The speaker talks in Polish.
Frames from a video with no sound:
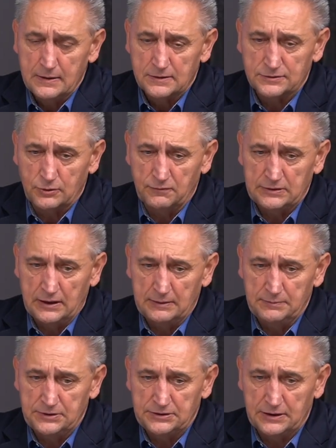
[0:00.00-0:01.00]
są,
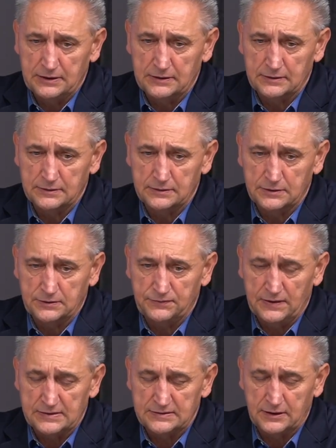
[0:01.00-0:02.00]
wydaje mi się, y,
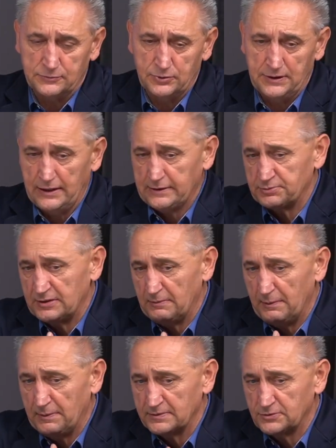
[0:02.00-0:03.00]
kwestie, które ja tak
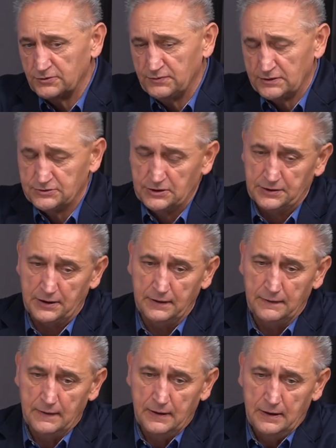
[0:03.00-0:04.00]
przynajmniej mam z doświadczenia.
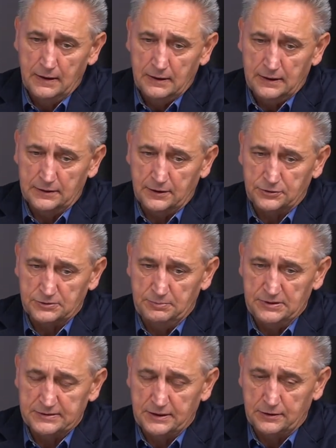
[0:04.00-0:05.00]
Kiedy ktoś
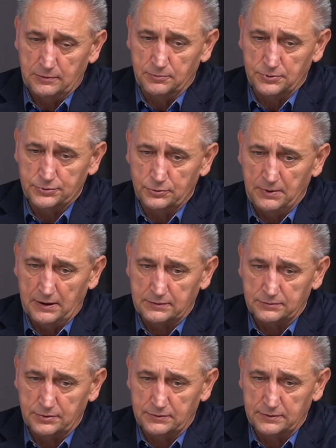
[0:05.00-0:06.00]
bliski komuś
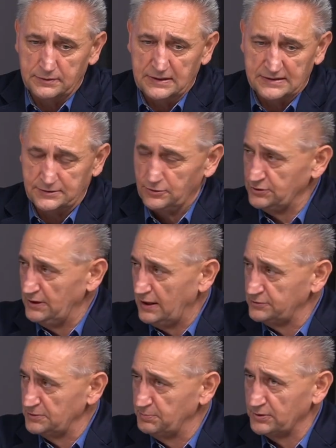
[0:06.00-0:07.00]
umarł, to nie znoszę,
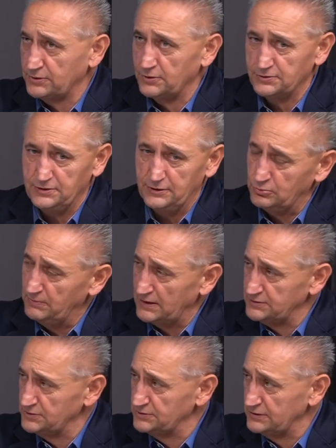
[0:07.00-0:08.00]
jak ktoś podchodzi i
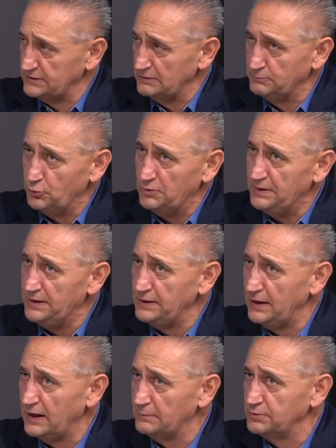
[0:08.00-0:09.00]
tłumaczy, że ten ból
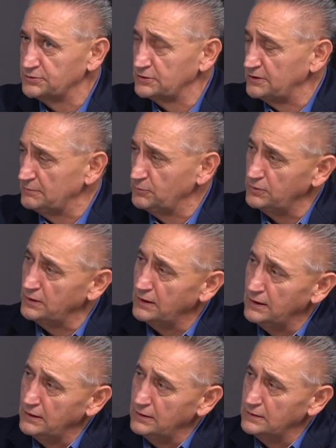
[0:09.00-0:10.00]
minie albo że ten ból,
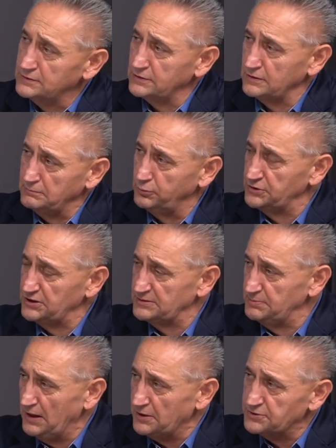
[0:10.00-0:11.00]
że ten ból się
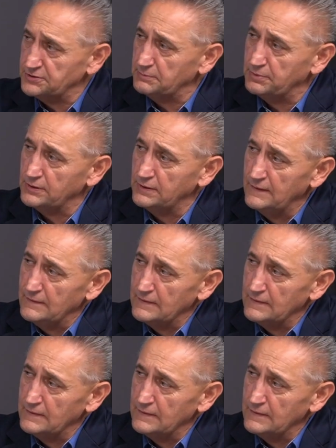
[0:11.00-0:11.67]
zmniejszy, bo